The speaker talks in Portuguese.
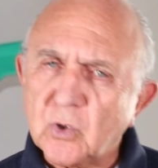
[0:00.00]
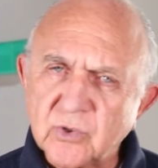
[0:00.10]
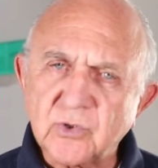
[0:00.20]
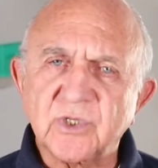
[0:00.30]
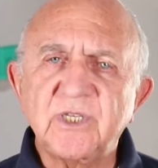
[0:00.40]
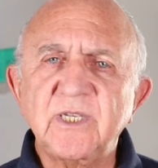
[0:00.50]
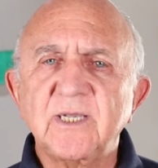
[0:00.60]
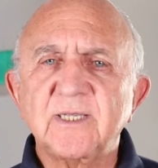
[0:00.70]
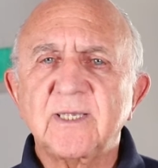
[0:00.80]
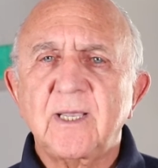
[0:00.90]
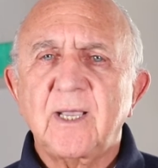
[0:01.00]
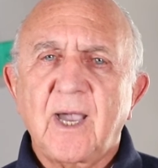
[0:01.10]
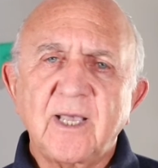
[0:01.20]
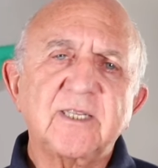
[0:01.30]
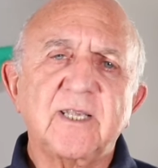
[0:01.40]
todos os dias
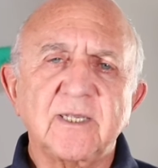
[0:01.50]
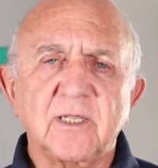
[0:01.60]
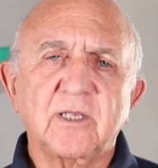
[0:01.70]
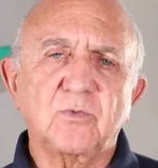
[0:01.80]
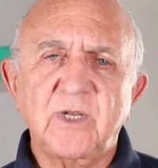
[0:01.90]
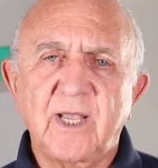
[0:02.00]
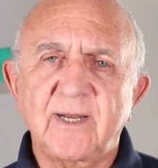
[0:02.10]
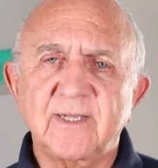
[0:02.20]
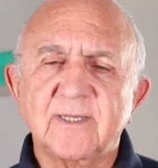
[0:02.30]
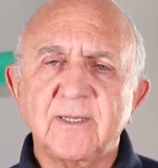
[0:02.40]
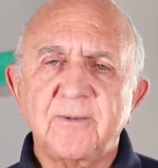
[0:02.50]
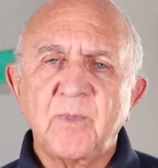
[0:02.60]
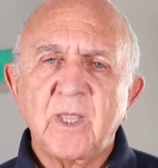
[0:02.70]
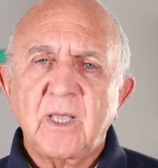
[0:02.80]
a existência das mulheres.